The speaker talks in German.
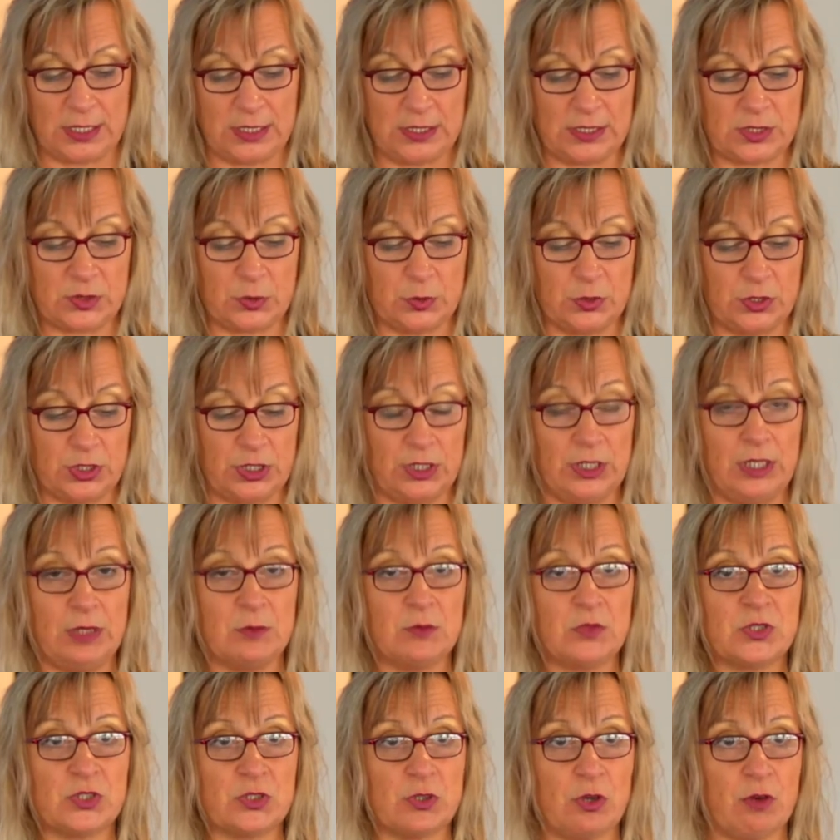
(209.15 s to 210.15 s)
als
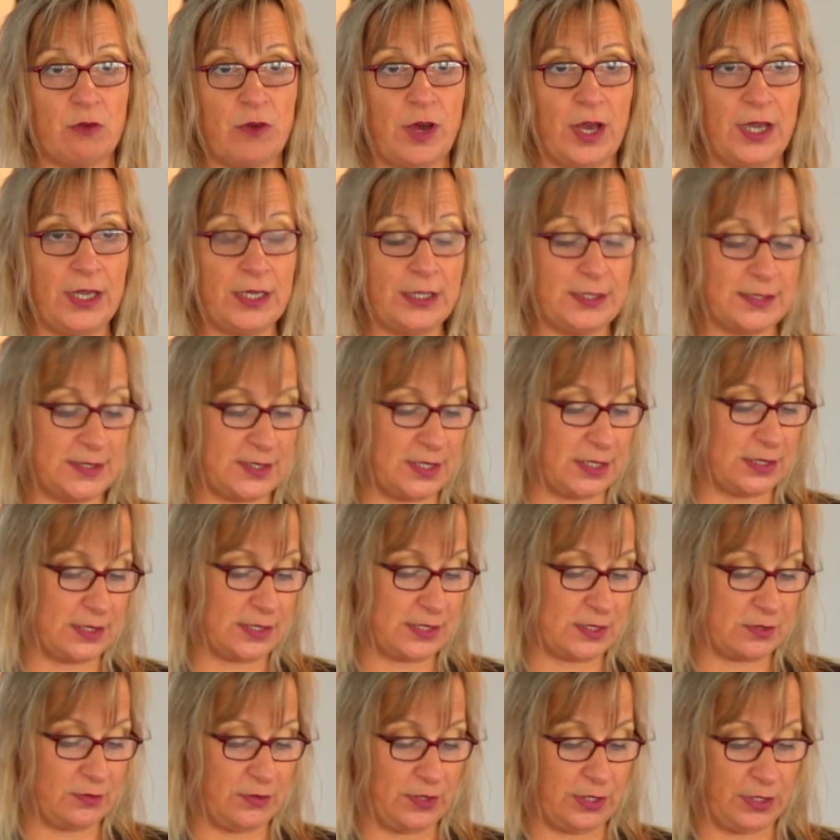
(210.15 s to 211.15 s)
Unternehmensserver
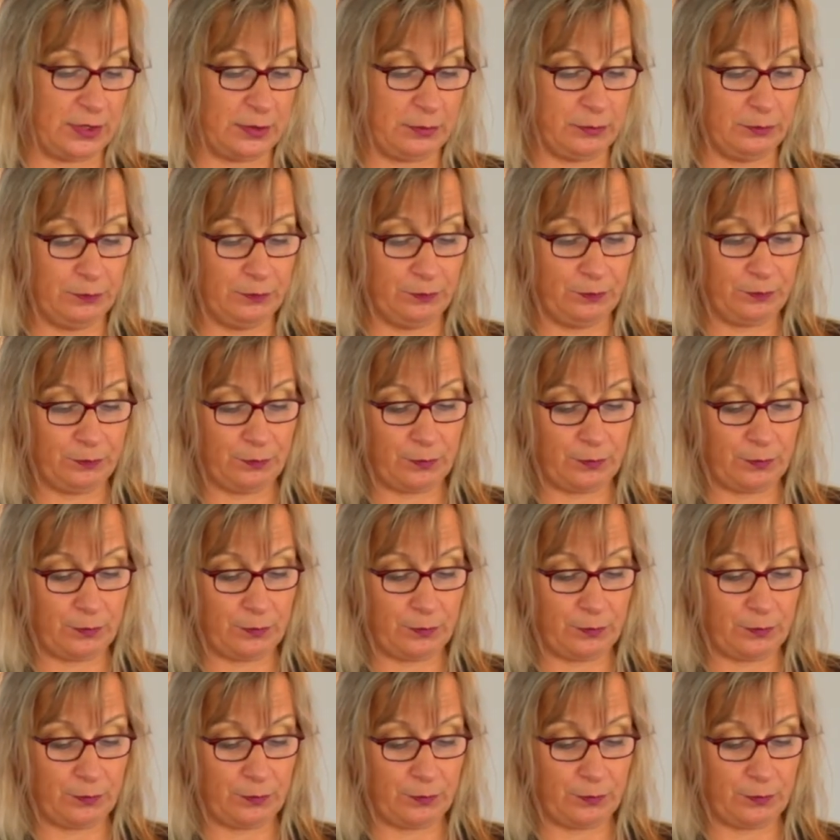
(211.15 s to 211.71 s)
eingesetzt werden.